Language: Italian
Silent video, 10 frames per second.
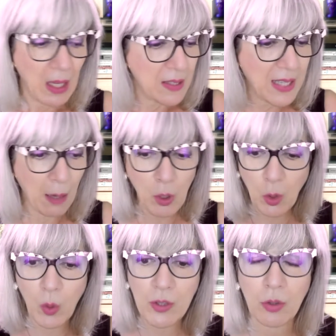Siamo
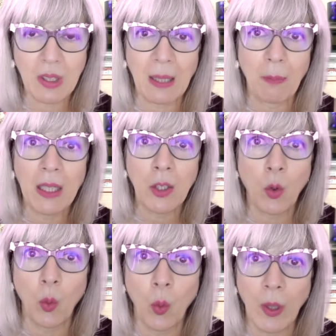in questo tema in
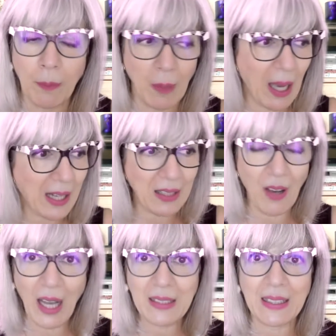cui,
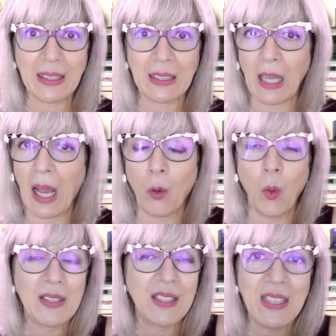arrivati a
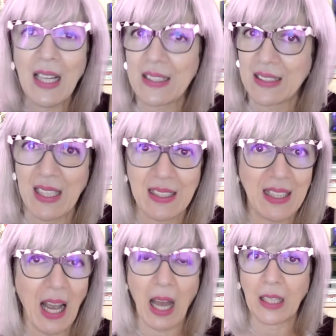qualsiasi
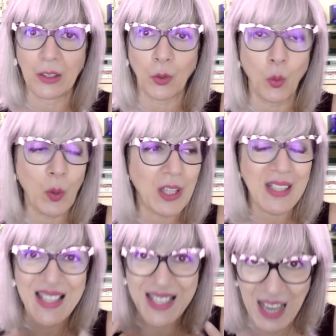età in cui
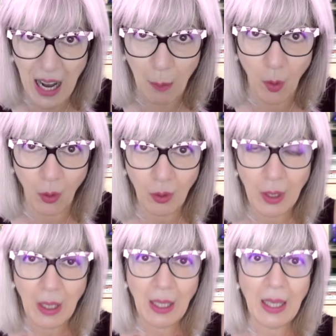siamo,
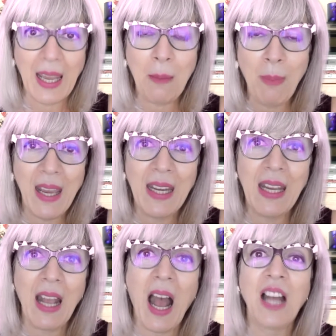è
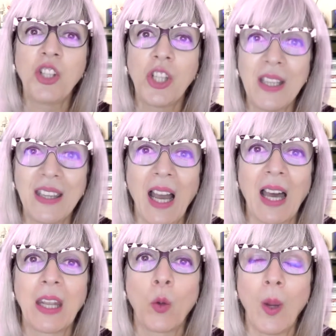bene
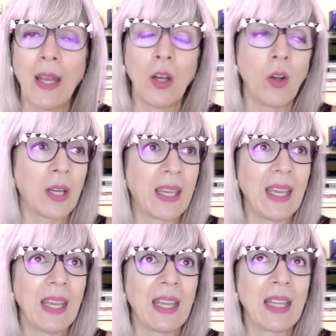accettare quello
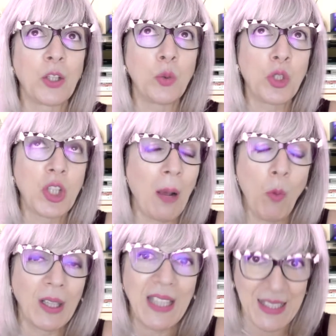che
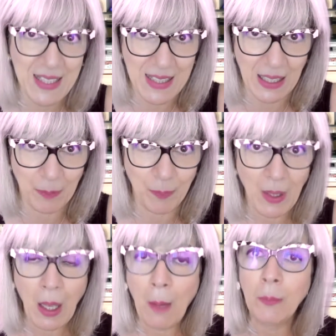riusciamo ad essere,
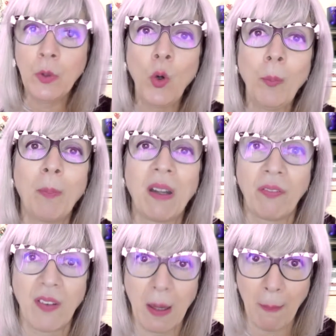non per
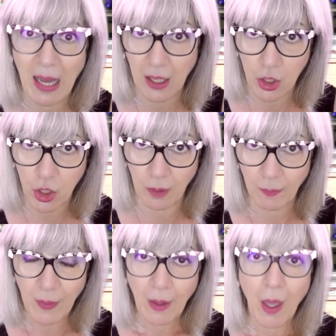fermarci,
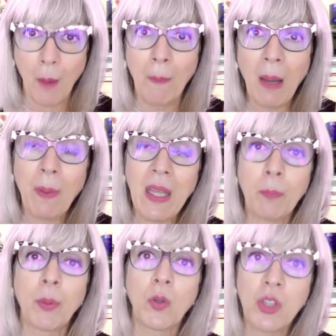ma per
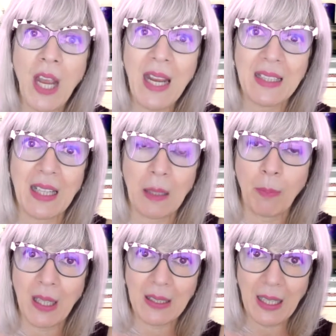procedere,
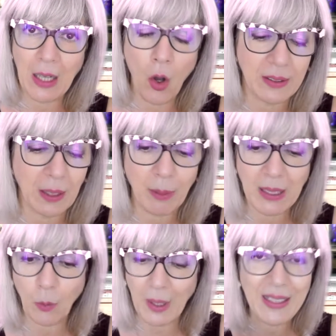per andare oltre,
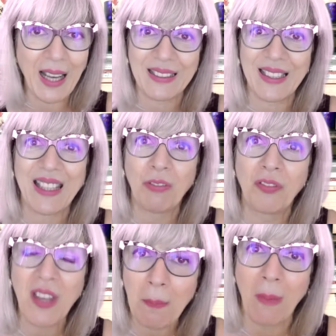perché guardate che
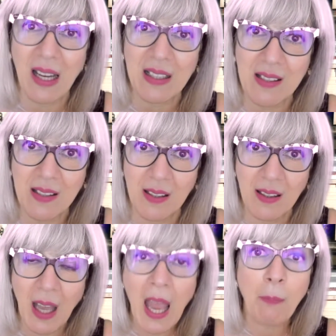fermarsi
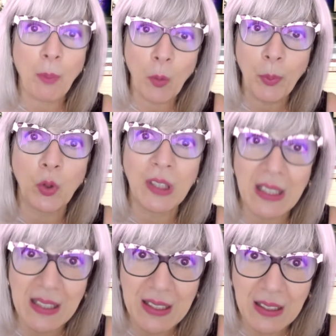è proprio
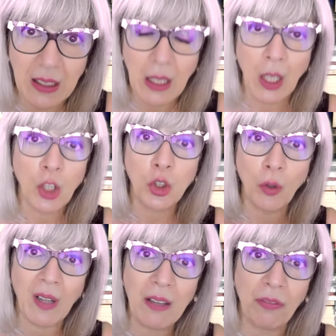dirsi
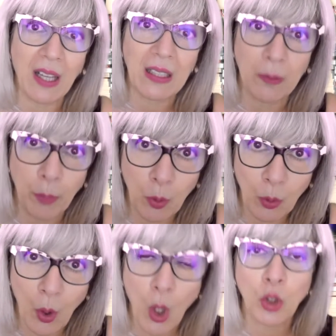dovrei fare di
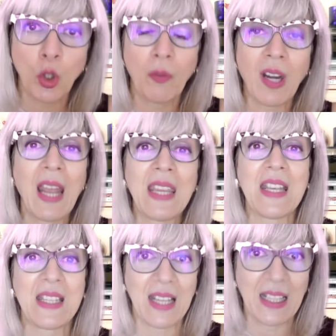più, dovrei
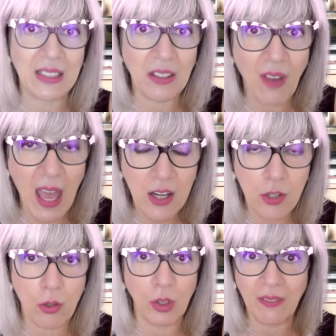essere
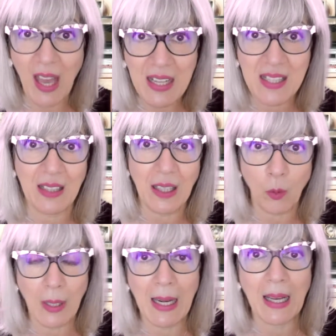diverso, diversa da
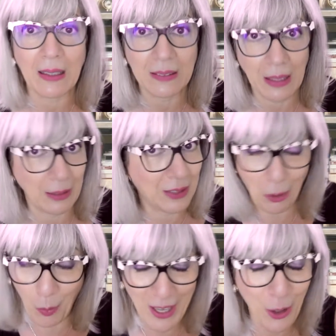quella, eh, da
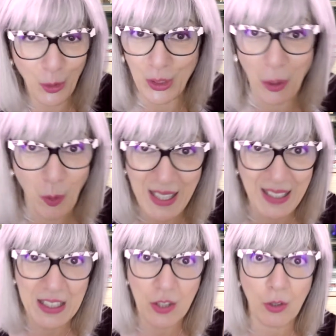quello o da quella
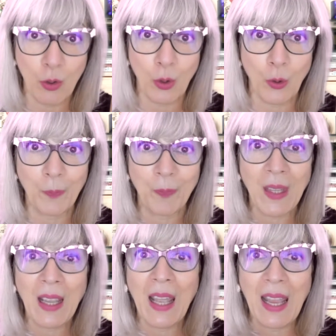che sono
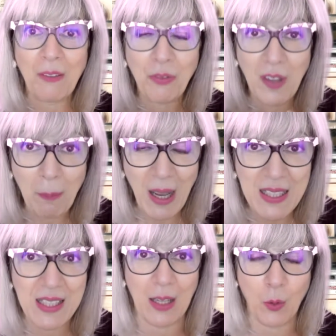
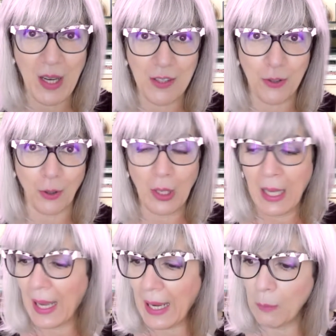fermarsi è questo,
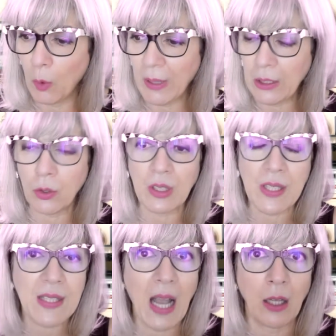è il momento di
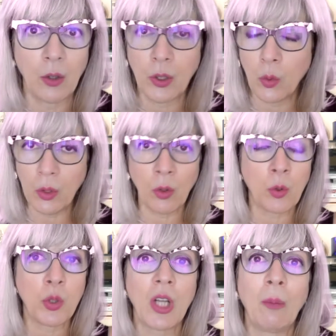stallo in cui non
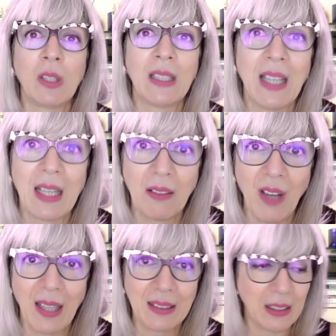riusciamo ad andare
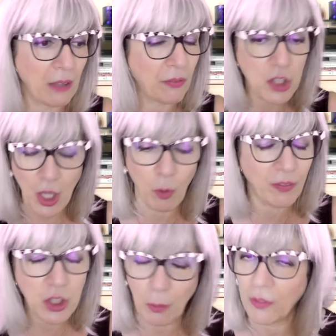avanti e facciamo,
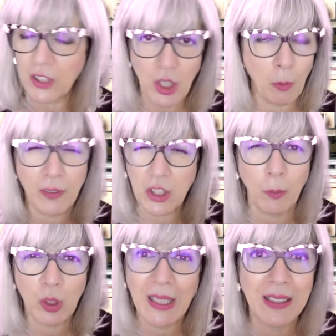facciamo, facciamo,
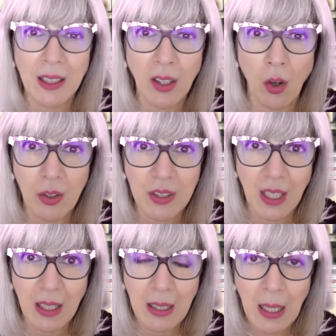facciamo tante
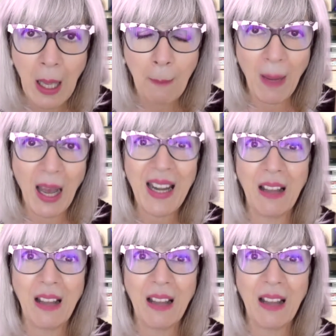cose, ma alla